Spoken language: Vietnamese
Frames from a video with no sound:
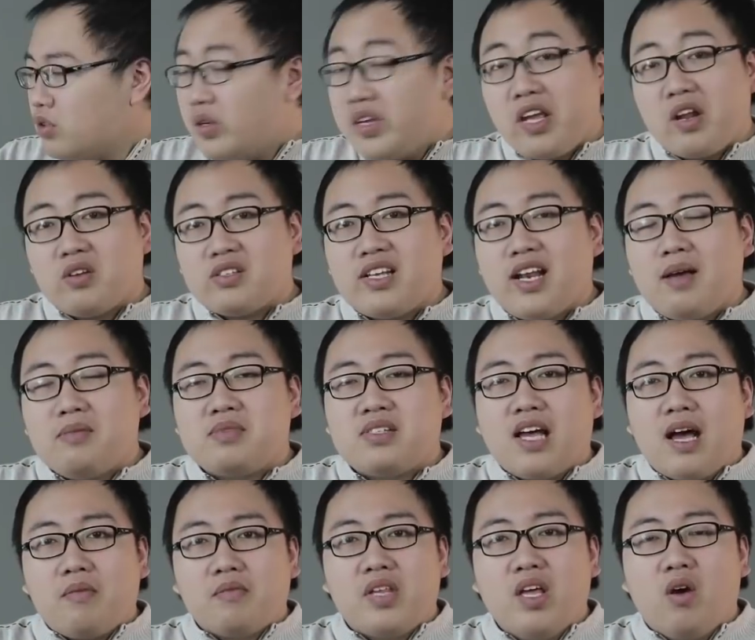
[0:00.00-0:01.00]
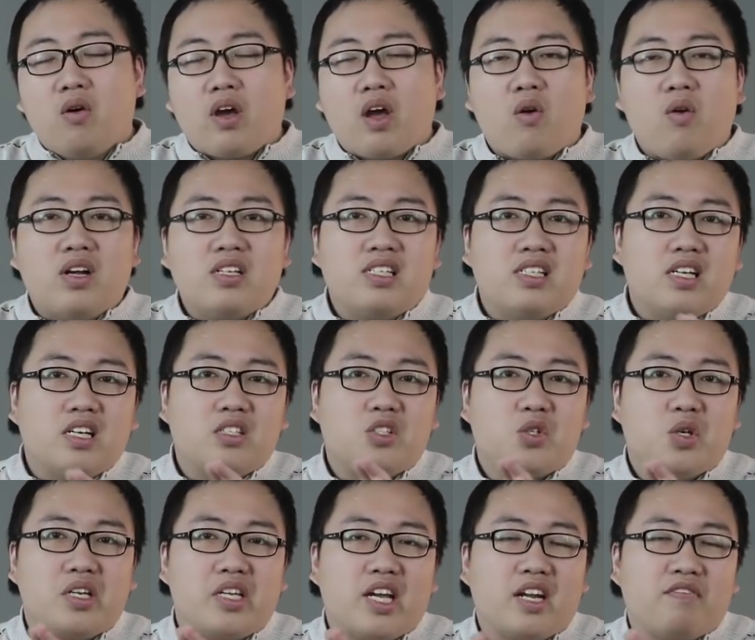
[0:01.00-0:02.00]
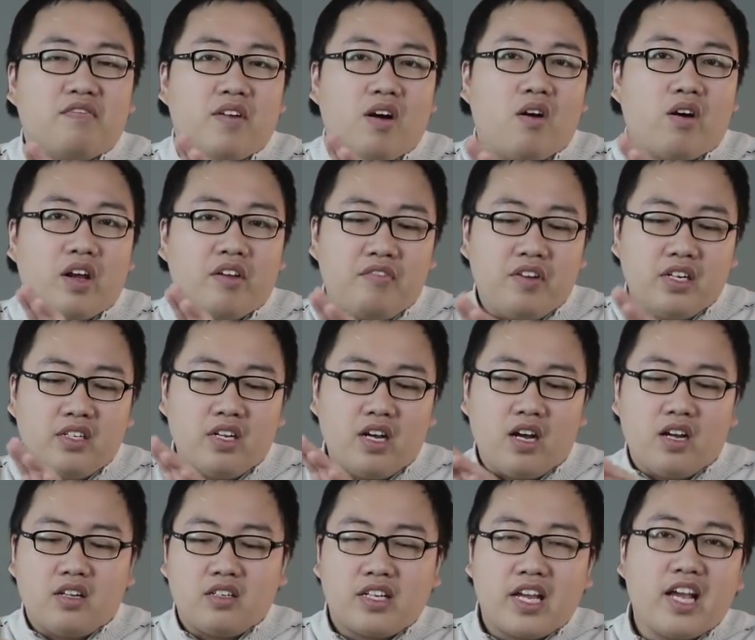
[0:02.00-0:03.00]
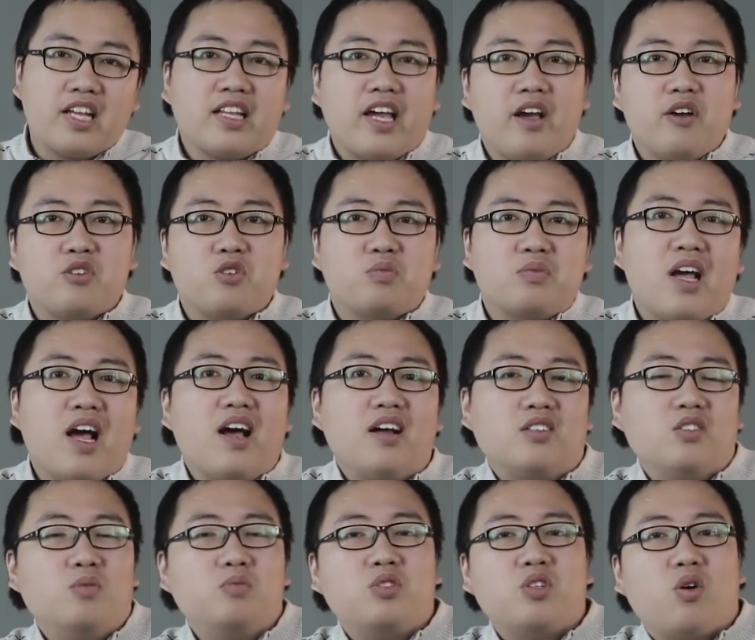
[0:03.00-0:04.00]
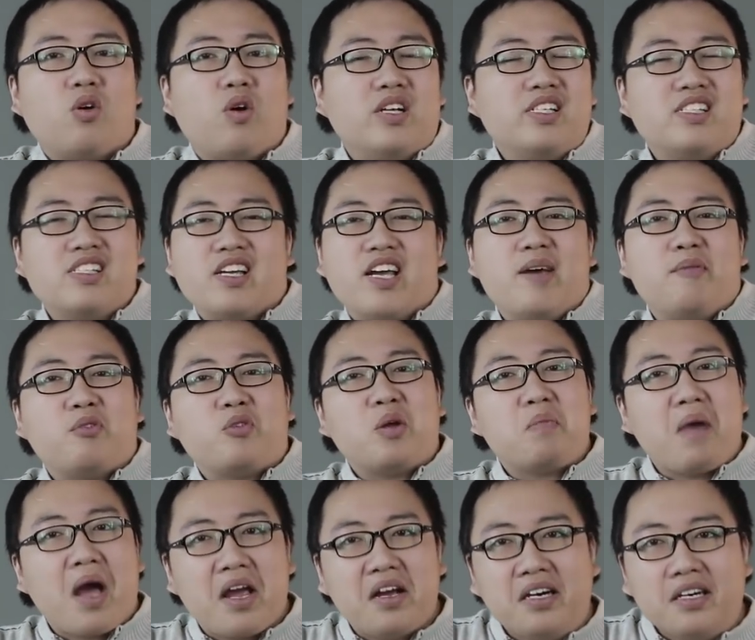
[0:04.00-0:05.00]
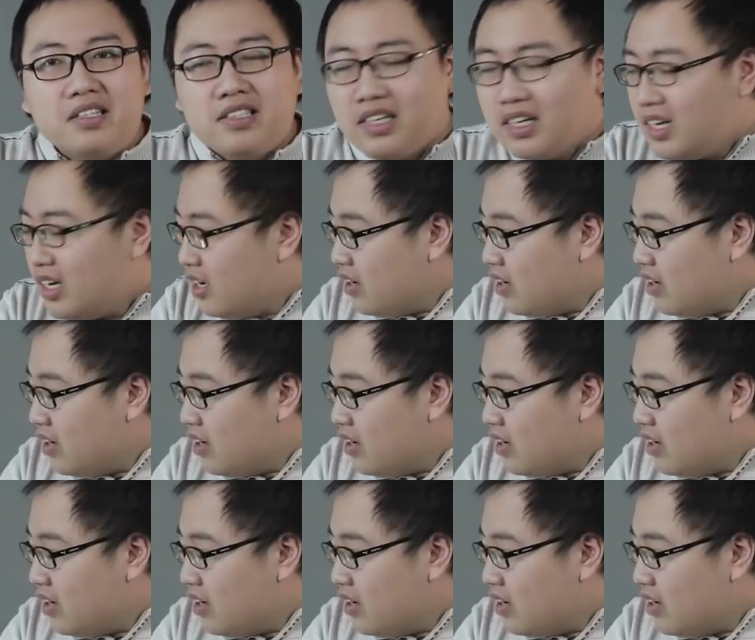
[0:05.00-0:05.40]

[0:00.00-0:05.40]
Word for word: tuy nhiên nó sẽ làm giảm thiểu cái quá trình truyền nhiệt vào cái phần à, kê tay của chúng ta giúp cho quá trình chơi game nó thoải mái hơn